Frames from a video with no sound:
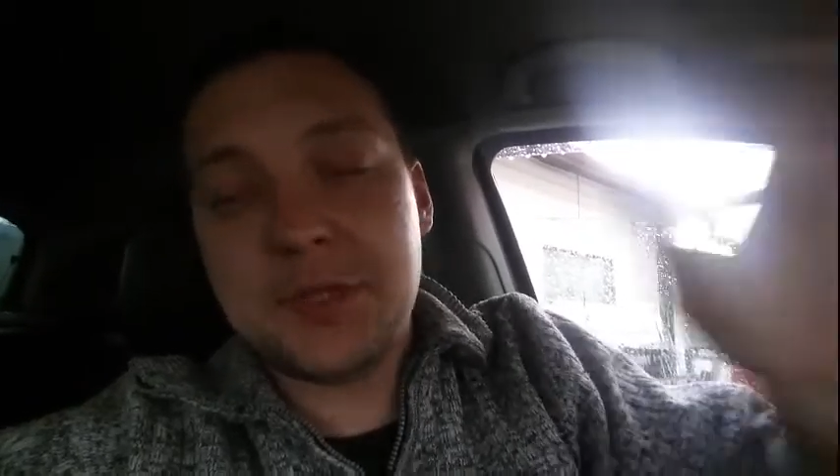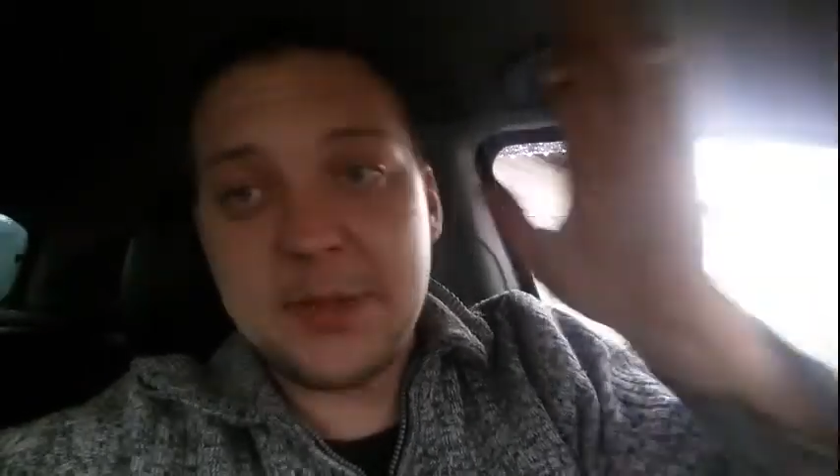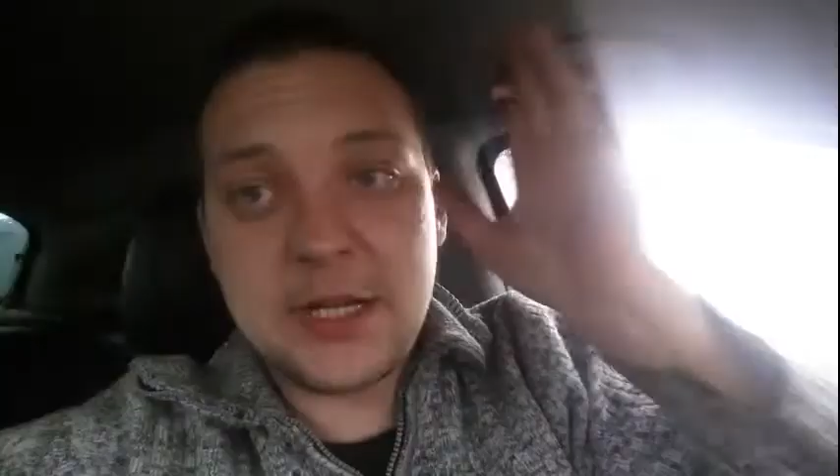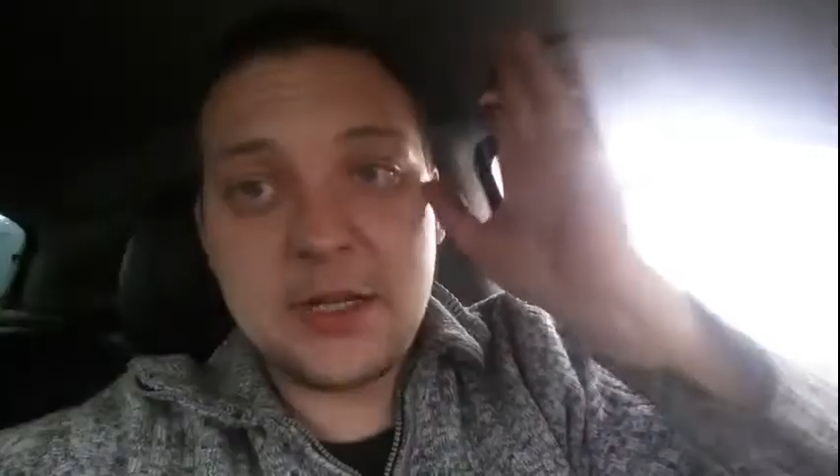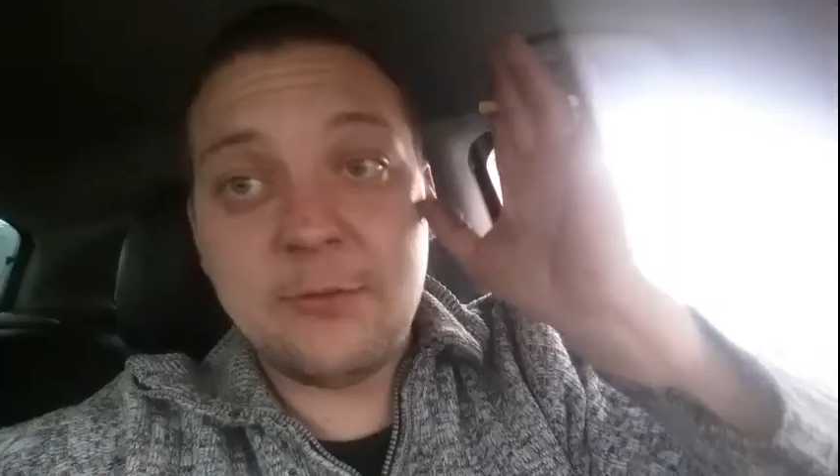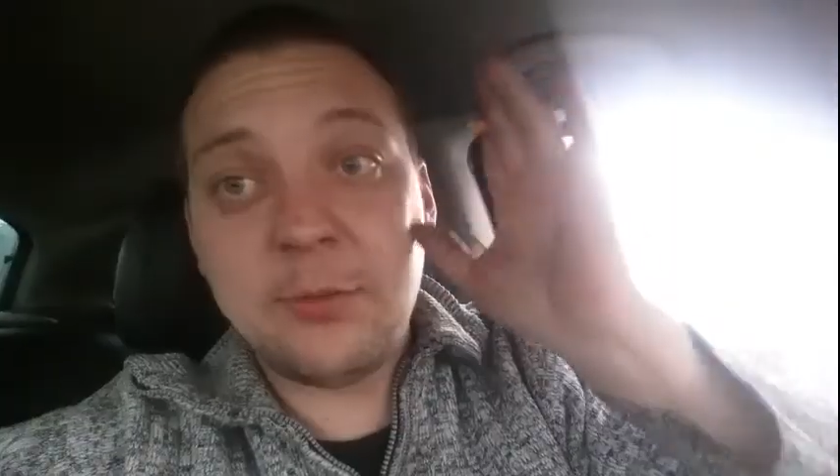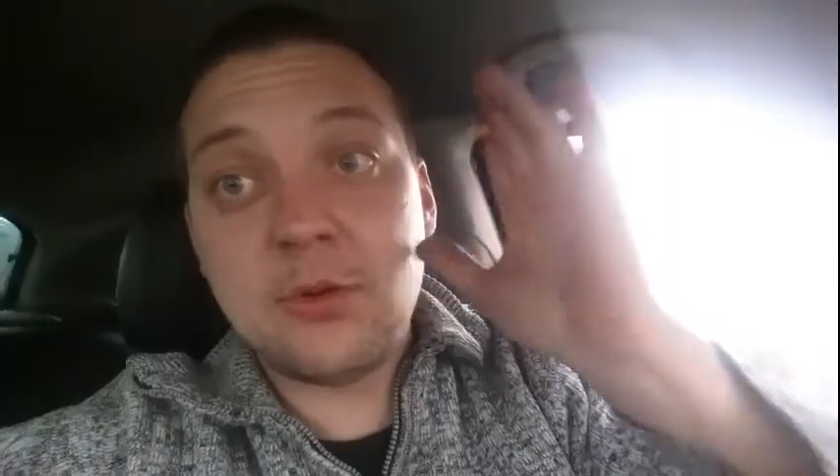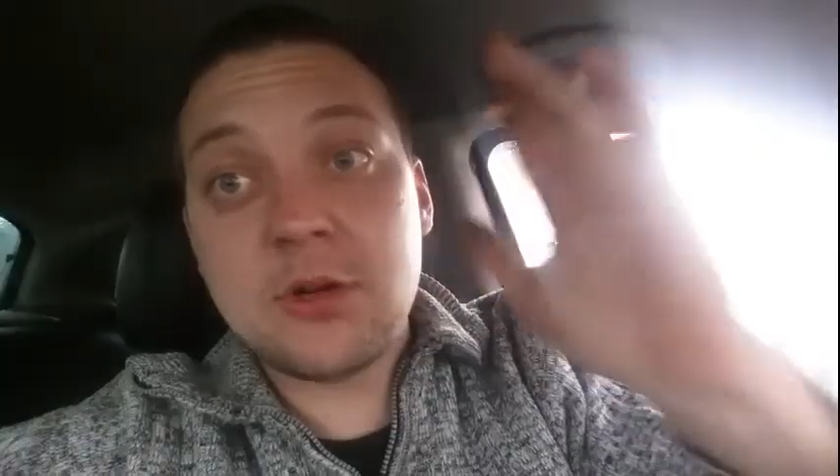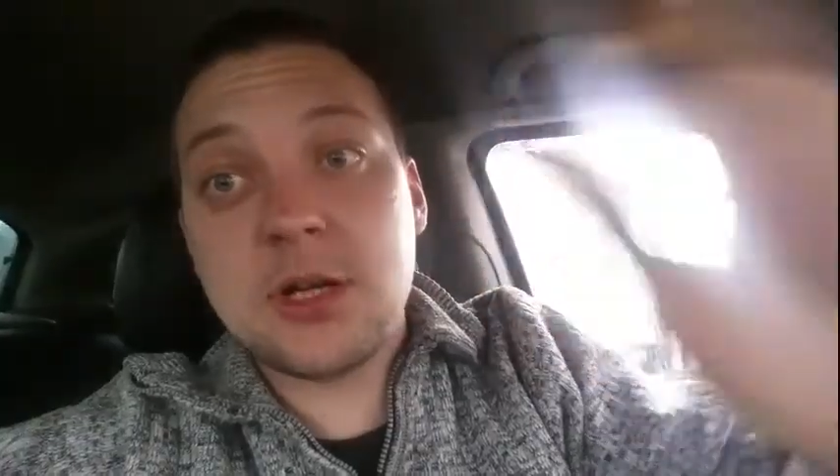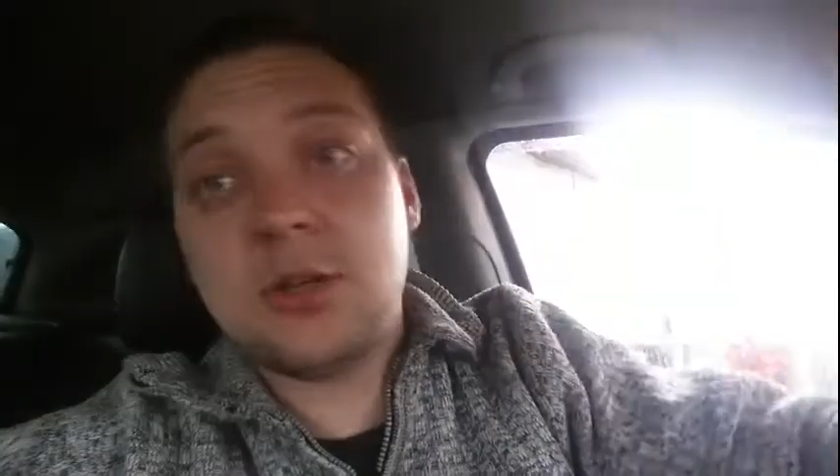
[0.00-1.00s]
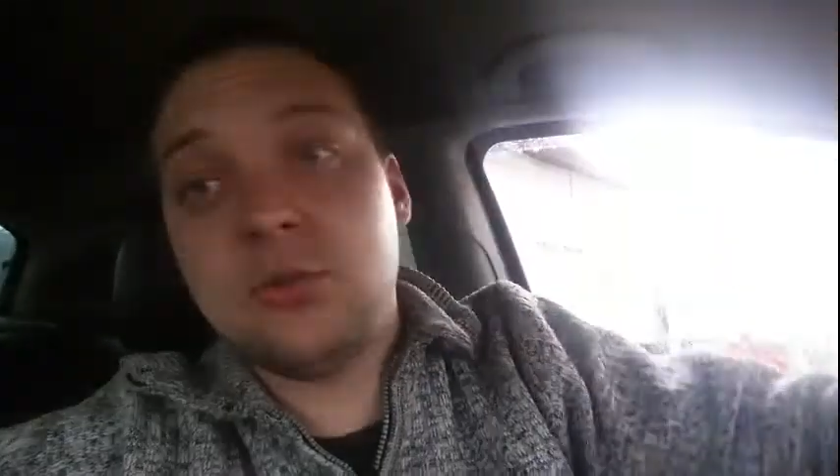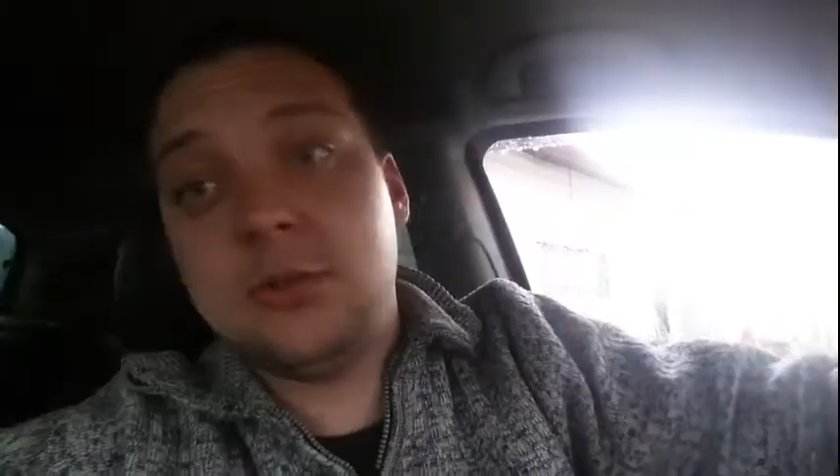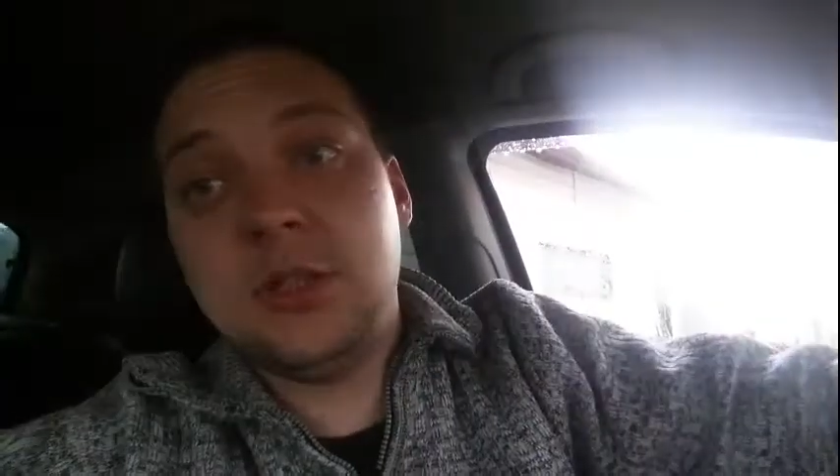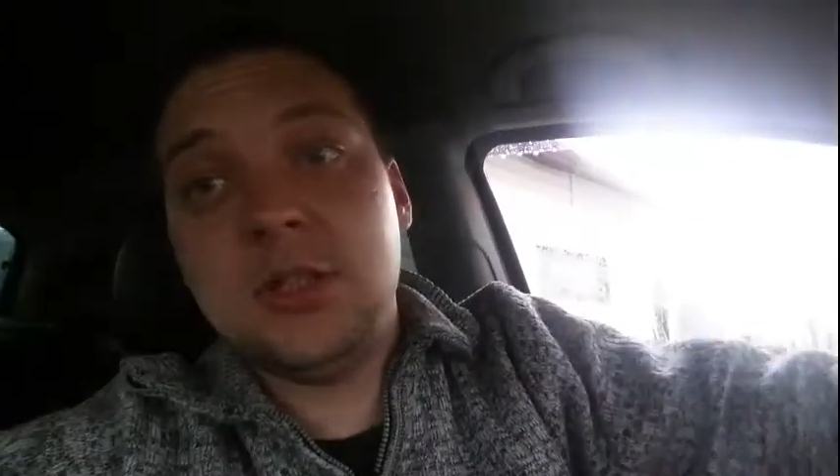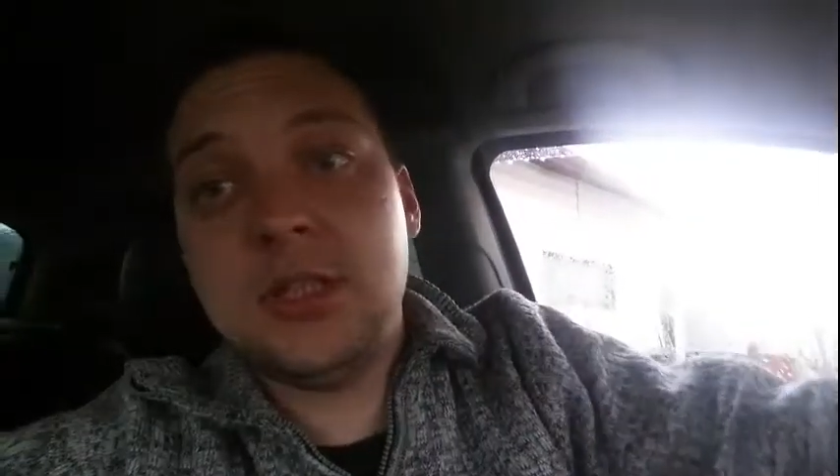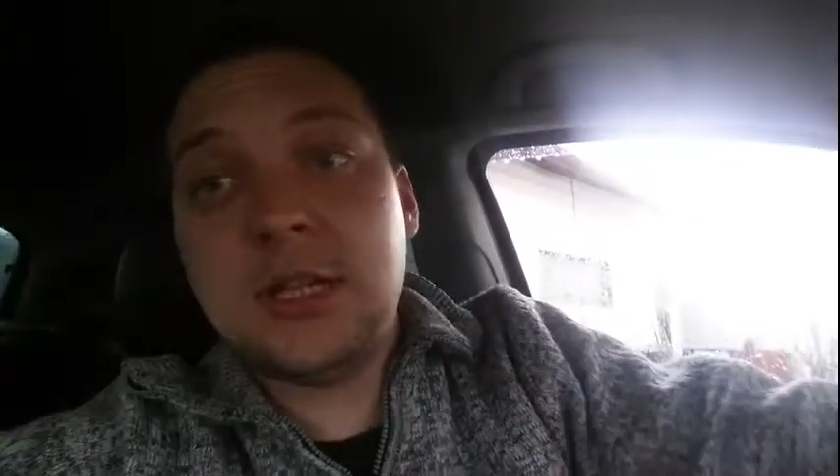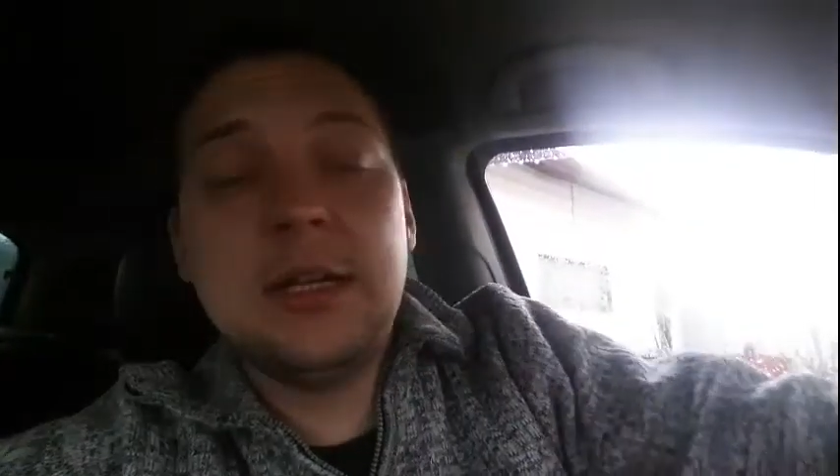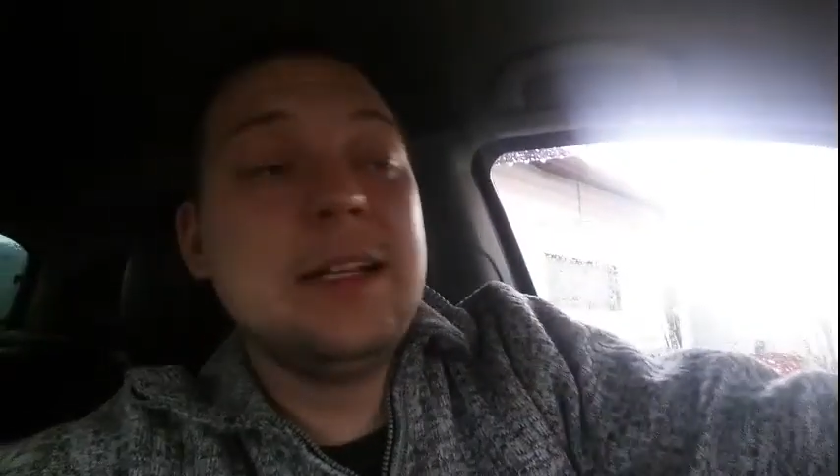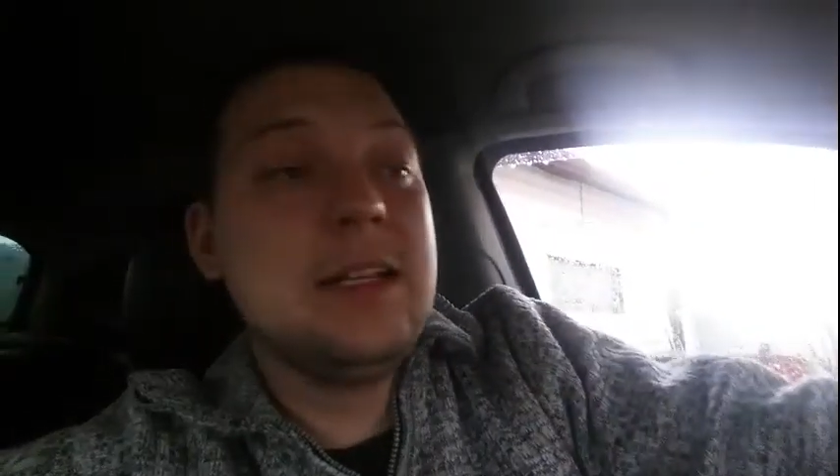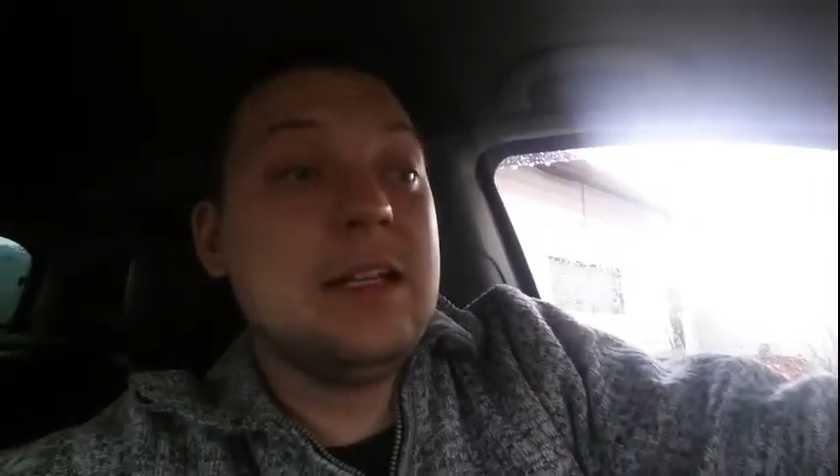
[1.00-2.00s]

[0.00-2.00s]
посмотрел в блогах. Он нигде